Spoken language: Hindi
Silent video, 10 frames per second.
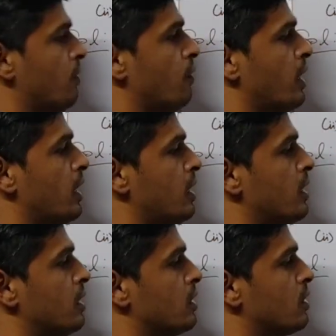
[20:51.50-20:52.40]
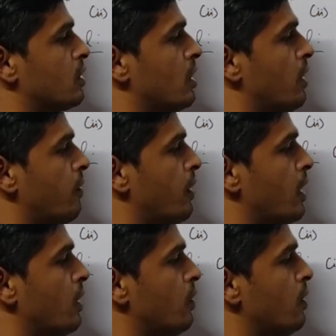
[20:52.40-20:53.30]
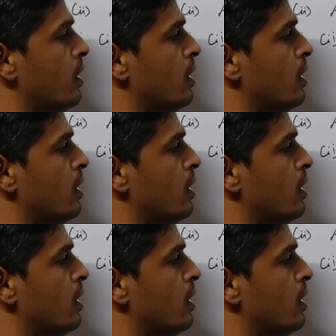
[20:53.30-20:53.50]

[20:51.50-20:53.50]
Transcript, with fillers: सेम वे थ्री फाइव